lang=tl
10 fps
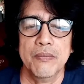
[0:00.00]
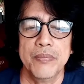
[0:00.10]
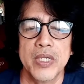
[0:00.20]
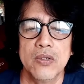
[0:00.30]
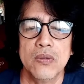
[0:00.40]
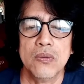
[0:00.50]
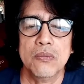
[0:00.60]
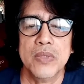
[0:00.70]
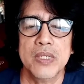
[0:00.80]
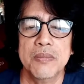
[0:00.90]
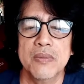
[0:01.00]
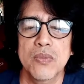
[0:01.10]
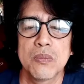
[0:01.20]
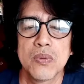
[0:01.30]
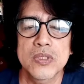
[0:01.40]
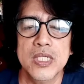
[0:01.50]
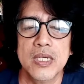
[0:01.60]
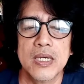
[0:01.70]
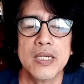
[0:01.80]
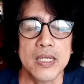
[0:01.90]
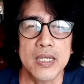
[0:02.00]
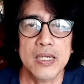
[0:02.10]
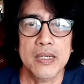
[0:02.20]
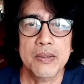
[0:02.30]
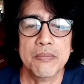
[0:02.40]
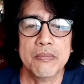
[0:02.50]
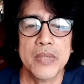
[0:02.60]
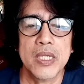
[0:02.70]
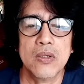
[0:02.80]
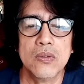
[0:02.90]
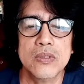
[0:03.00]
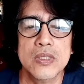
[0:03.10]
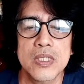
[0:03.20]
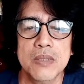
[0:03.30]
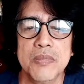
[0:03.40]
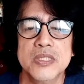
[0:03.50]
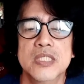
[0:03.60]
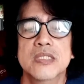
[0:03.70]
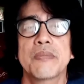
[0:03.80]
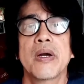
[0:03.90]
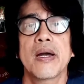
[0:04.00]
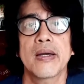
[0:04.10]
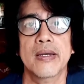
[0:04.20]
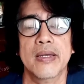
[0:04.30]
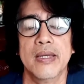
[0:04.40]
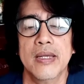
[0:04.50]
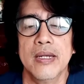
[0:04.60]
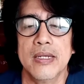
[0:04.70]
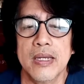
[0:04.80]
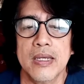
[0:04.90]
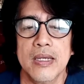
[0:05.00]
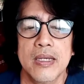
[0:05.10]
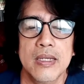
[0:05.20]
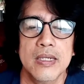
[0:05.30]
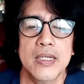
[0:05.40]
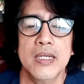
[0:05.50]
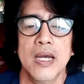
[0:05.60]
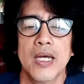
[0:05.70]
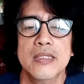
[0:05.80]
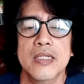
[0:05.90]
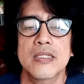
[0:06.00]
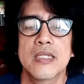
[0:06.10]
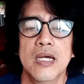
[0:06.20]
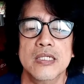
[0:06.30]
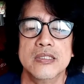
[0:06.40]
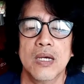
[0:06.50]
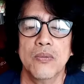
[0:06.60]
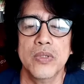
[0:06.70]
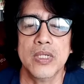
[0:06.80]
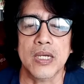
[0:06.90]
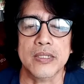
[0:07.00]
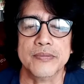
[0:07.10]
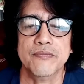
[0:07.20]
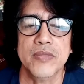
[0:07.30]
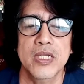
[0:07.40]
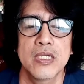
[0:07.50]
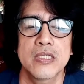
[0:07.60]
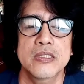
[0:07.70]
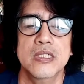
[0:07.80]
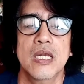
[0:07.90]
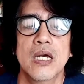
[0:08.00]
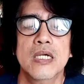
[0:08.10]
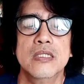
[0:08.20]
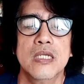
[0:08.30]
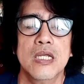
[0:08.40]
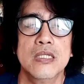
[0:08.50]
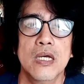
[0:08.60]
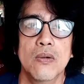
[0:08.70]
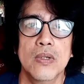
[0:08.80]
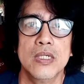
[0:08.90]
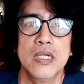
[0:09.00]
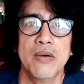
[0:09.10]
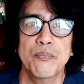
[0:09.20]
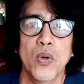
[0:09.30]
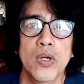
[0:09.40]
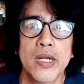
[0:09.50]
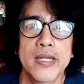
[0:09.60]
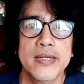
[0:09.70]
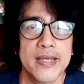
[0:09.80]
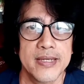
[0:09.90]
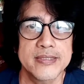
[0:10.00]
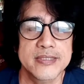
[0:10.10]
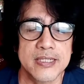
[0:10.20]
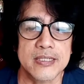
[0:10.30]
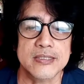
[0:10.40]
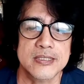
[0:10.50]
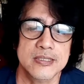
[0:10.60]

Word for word: Pero kung may mabubuting anghel, mayroon ding masasamang anghel na naghahatid ng kasawian. Sila ang tinatawag na fallen angels.